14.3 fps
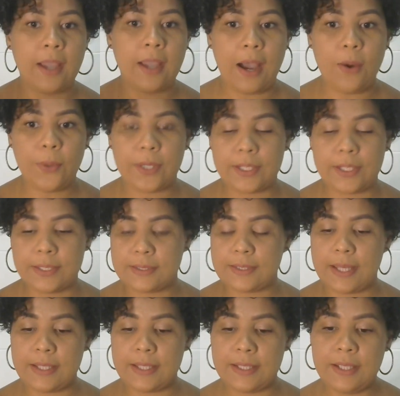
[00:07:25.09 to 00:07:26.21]
alcance
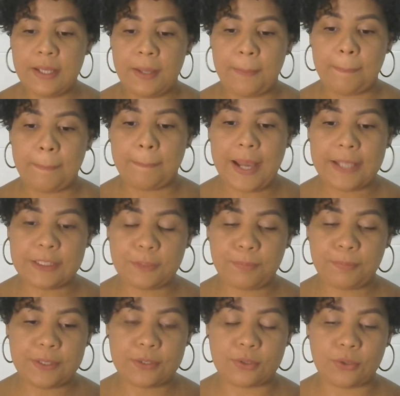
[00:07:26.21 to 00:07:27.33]
aí mais
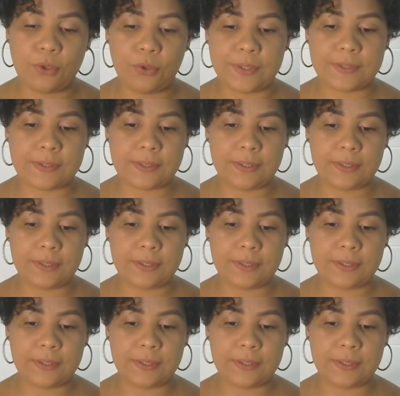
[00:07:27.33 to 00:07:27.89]
pessoas.